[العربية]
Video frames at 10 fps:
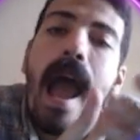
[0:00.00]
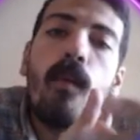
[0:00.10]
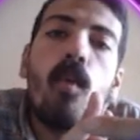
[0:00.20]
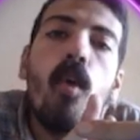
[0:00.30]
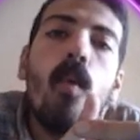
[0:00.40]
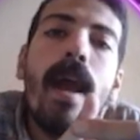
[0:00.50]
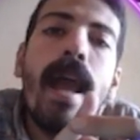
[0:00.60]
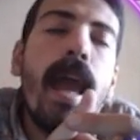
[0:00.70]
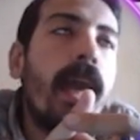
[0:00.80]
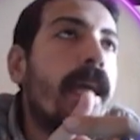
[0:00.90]
او هو
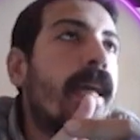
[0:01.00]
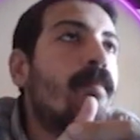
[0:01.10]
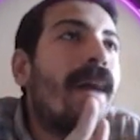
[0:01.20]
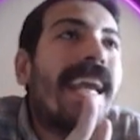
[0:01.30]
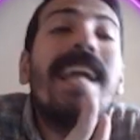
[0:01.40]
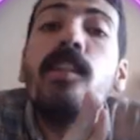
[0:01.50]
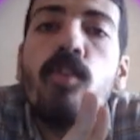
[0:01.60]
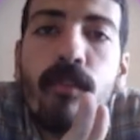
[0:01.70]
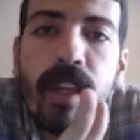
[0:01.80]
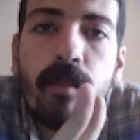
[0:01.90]
آه،
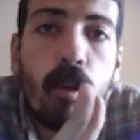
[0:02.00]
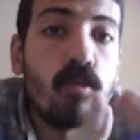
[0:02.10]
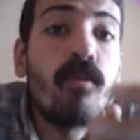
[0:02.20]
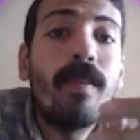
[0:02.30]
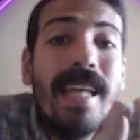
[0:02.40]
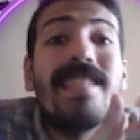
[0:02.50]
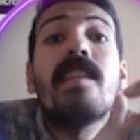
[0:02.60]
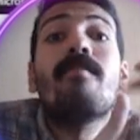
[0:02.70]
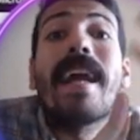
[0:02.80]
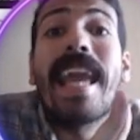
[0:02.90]
مكانته فين بوصفه من حيث
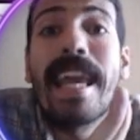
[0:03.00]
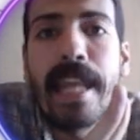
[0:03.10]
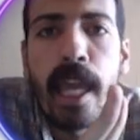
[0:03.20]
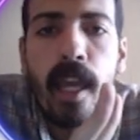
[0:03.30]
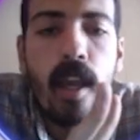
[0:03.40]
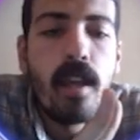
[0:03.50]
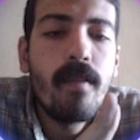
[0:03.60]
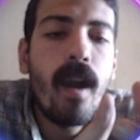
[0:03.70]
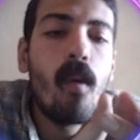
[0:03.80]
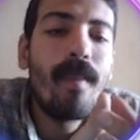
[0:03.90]
المكانه
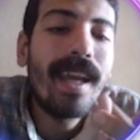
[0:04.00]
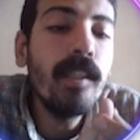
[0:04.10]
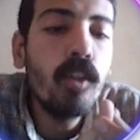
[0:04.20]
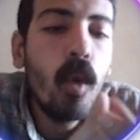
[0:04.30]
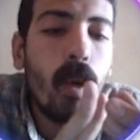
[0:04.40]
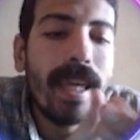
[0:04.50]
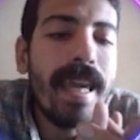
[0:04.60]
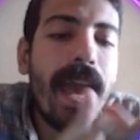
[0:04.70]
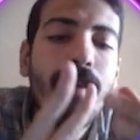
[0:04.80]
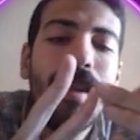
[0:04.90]
يبقى هو مكانته
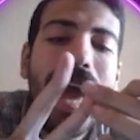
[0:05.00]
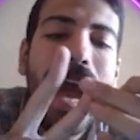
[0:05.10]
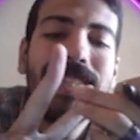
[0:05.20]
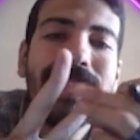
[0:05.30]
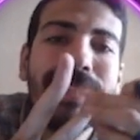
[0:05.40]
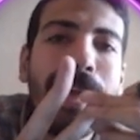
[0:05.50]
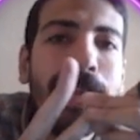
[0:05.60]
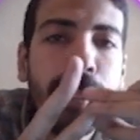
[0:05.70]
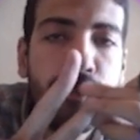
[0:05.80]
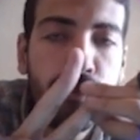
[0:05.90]
جه قبل حدث
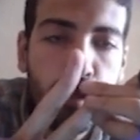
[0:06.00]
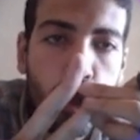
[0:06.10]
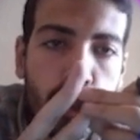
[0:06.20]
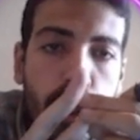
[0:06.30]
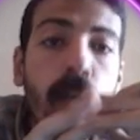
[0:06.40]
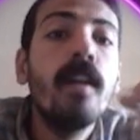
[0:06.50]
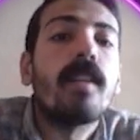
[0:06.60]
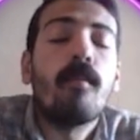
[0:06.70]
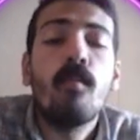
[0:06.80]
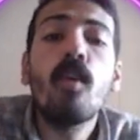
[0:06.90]
تاني في الماضي
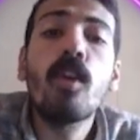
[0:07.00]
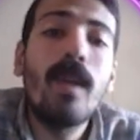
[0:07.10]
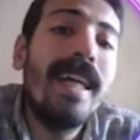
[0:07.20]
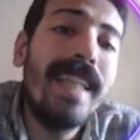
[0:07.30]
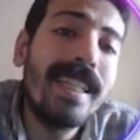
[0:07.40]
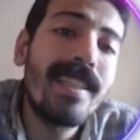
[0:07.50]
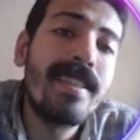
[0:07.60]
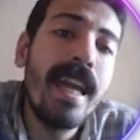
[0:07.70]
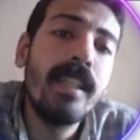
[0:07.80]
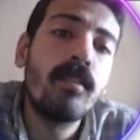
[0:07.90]
طب ممكن يكون عندي حدث
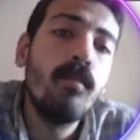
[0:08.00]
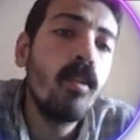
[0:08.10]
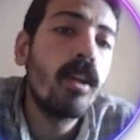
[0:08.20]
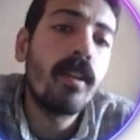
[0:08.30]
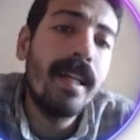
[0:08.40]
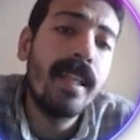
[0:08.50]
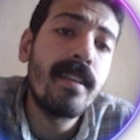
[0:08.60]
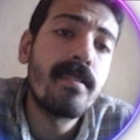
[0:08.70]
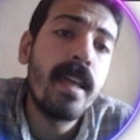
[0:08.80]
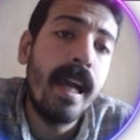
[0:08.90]
ثالث ممكن يكون عندي
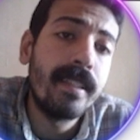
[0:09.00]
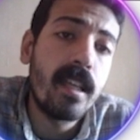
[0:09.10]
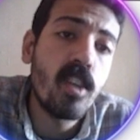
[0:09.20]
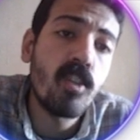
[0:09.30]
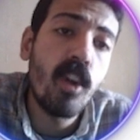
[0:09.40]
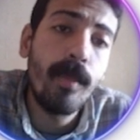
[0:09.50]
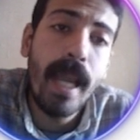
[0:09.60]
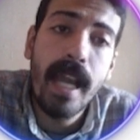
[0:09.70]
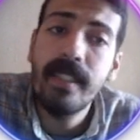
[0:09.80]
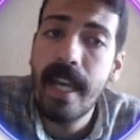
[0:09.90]
حدث ثالث عندي حدث
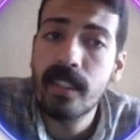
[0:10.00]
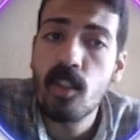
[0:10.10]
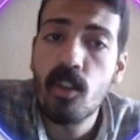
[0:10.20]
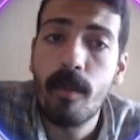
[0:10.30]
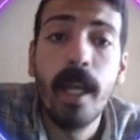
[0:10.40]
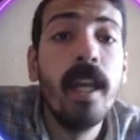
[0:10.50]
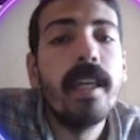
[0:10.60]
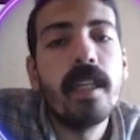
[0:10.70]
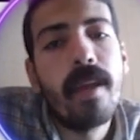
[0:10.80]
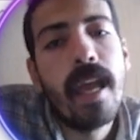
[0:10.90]
رابع عندي حدث رابع
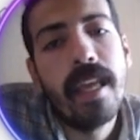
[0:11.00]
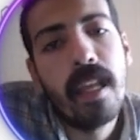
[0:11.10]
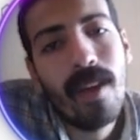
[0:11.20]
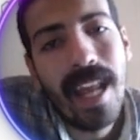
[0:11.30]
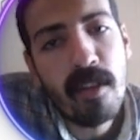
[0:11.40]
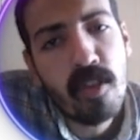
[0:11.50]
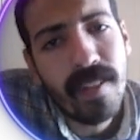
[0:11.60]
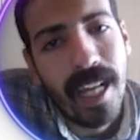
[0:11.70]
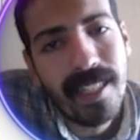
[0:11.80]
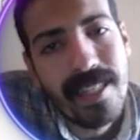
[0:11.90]
يبقى لو انا
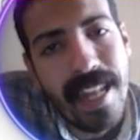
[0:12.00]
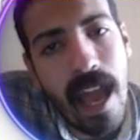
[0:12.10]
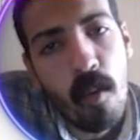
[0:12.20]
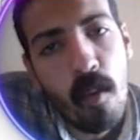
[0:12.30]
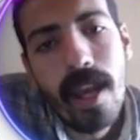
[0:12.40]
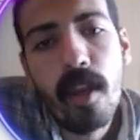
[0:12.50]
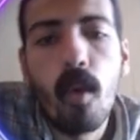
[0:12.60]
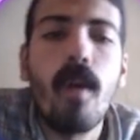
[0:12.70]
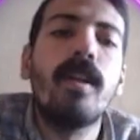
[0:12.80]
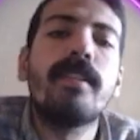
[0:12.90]
حاسس الحدث الاول
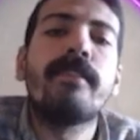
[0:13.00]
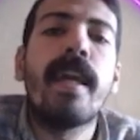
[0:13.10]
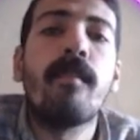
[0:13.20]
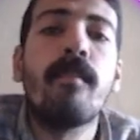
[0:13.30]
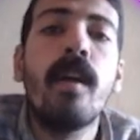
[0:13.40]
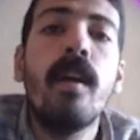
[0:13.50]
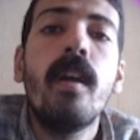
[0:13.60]
هو ماضي تام